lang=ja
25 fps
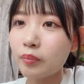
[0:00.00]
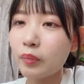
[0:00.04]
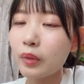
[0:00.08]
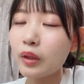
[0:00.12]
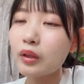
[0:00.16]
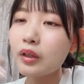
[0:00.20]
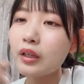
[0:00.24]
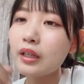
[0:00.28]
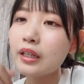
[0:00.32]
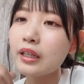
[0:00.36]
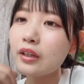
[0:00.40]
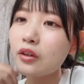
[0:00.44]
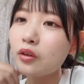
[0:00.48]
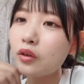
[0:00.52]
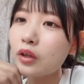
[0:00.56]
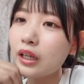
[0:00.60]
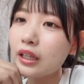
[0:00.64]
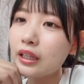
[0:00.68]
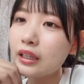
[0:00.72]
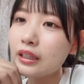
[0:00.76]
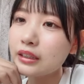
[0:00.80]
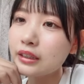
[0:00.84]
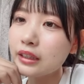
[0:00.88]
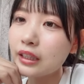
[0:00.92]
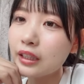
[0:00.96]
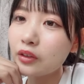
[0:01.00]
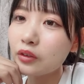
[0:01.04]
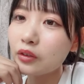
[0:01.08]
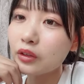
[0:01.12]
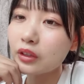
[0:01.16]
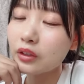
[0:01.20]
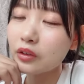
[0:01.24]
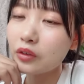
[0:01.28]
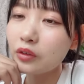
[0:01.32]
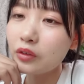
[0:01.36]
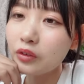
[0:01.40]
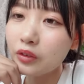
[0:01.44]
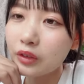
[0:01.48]
幕張でお話したいこ
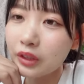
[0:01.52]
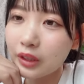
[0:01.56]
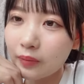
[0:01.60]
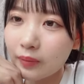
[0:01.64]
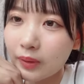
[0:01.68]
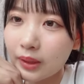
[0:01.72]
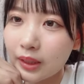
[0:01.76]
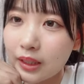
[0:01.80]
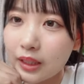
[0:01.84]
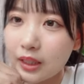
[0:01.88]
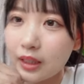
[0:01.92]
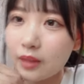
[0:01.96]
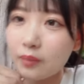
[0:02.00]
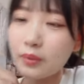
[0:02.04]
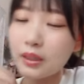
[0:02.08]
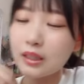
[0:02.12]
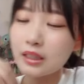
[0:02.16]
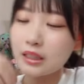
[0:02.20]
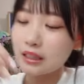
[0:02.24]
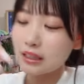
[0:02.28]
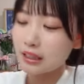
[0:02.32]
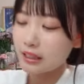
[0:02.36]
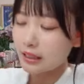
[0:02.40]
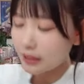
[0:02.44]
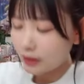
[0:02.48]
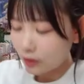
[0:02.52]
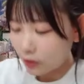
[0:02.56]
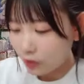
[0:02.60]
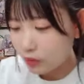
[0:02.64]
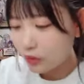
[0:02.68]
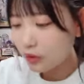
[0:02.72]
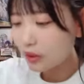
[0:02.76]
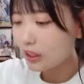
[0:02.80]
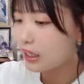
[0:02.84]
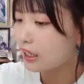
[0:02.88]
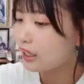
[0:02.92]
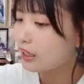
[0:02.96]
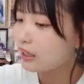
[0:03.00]
とがどんどん溜まっていきますいいこ
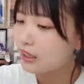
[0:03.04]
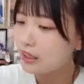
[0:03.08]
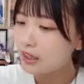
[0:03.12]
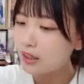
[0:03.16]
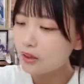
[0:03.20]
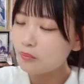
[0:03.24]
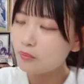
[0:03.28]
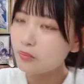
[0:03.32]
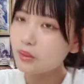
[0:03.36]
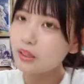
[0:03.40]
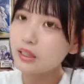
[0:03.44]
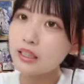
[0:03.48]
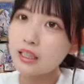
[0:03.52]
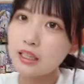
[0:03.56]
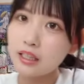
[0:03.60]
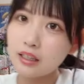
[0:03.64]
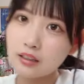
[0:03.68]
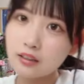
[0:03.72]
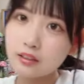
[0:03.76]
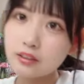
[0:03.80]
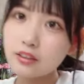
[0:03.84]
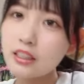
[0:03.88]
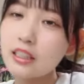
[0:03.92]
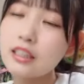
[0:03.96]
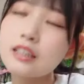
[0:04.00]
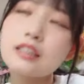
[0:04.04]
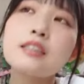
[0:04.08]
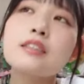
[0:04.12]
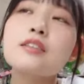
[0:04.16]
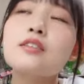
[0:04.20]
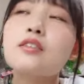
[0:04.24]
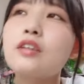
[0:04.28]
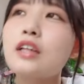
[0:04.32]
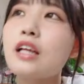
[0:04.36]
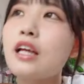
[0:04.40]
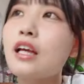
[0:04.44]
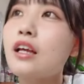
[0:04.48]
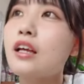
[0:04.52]
とやみんな9月
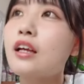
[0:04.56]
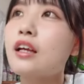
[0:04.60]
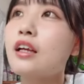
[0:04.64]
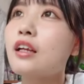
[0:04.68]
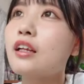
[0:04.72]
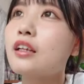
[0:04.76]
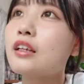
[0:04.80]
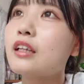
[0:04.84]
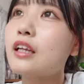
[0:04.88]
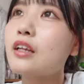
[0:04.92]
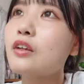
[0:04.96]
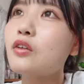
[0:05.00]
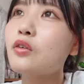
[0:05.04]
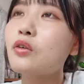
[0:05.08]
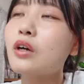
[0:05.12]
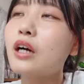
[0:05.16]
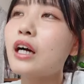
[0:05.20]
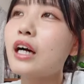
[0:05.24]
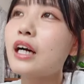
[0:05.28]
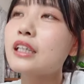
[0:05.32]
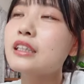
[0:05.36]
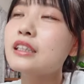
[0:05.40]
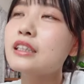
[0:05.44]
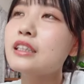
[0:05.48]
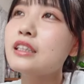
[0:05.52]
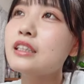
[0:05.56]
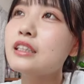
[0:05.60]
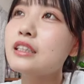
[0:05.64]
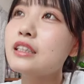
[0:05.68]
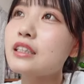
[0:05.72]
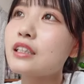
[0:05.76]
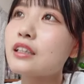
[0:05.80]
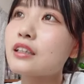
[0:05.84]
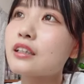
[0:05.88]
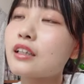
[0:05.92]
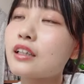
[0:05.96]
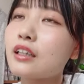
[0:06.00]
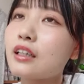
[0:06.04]
のね7日8
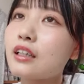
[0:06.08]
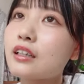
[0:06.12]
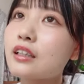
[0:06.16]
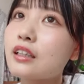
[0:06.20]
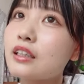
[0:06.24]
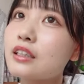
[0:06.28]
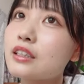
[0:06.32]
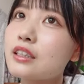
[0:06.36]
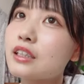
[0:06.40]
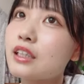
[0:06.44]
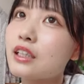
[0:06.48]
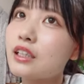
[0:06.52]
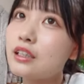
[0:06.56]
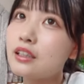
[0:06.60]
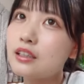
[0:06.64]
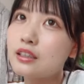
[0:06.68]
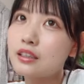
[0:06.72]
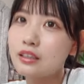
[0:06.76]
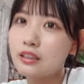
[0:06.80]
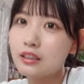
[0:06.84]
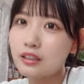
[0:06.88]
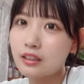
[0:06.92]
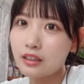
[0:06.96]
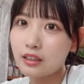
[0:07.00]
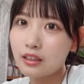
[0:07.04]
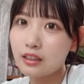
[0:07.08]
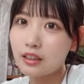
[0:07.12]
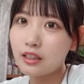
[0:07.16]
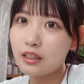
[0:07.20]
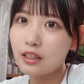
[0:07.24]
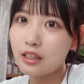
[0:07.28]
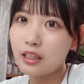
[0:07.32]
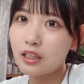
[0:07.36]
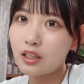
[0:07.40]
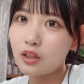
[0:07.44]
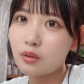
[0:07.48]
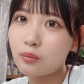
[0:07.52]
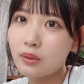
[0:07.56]
日だったかな確か
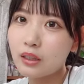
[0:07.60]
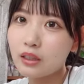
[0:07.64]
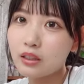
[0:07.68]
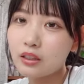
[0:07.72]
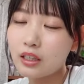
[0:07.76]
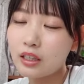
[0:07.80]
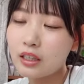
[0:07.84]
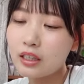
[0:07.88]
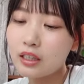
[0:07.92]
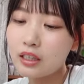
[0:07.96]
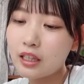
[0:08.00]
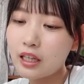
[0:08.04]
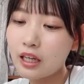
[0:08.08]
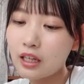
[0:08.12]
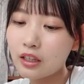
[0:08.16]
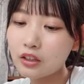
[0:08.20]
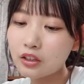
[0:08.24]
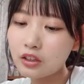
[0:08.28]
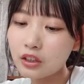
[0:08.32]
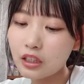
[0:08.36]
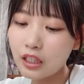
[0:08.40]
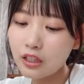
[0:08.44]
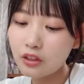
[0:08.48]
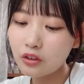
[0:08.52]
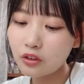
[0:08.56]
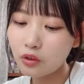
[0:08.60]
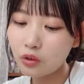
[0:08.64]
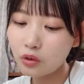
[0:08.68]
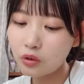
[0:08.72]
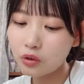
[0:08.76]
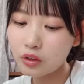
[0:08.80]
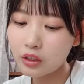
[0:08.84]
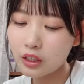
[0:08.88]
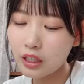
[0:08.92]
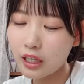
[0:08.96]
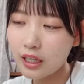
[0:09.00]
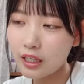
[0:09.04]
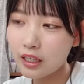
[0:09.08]
あの幕張で握手会
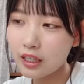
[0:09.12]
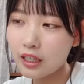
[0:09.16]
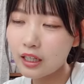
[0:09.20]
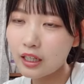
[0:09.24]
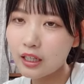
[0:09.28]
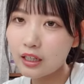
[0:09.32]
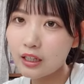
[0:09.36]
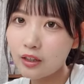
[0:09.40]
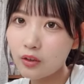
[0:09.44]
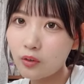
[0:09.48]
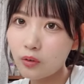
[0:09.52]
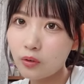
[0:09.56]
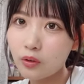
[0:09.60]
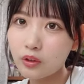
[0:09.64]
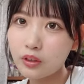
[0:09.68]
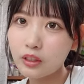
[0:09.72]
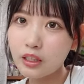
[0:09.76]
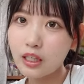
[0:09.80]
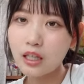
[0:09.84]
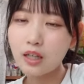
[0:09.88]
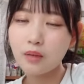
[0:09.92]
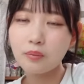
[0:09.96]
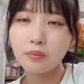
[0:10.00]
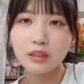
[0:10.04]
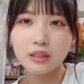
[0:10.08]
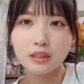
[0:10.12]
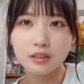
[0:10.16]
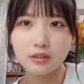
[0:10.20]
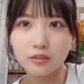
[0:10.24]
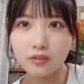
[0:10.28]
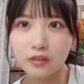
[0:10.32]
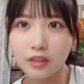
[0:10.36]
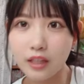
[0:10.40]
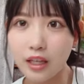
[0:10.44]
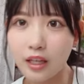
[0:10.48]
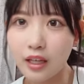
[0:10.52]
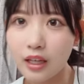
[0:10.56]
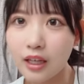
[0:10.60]
トーク会が行われます
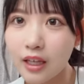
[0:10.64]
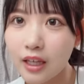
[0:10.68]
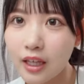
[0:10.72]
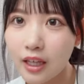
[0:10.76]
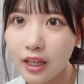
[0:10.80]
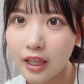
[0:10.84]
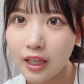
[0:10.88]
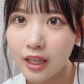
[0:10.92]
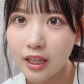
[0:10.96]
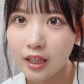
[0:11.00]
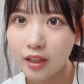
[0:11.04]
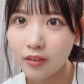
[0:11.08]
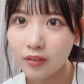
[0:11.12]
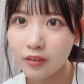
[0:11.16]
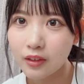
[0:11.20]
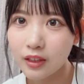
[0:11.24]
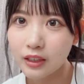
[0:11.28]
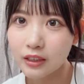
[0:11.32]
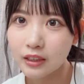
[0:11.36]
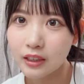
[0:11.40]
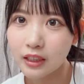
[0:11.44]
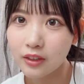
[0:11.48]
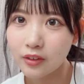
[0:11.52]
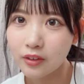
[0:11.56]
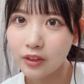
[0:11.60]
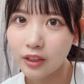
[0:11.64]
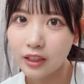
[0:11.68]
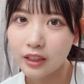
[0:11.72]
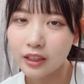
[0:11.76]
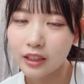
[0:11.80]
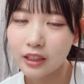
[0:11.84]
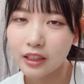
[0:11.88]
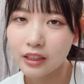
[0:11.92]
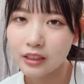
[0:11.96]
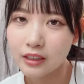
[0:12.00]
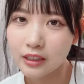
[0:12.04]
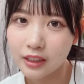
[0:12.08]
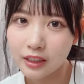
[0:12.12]
ので皆さんよかっ
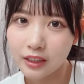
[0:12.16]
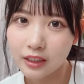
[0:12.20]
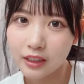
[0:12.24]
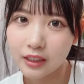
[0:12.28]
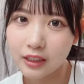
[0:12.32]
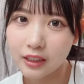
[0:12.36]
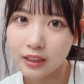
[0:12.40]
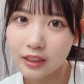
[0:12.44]
たらぜひ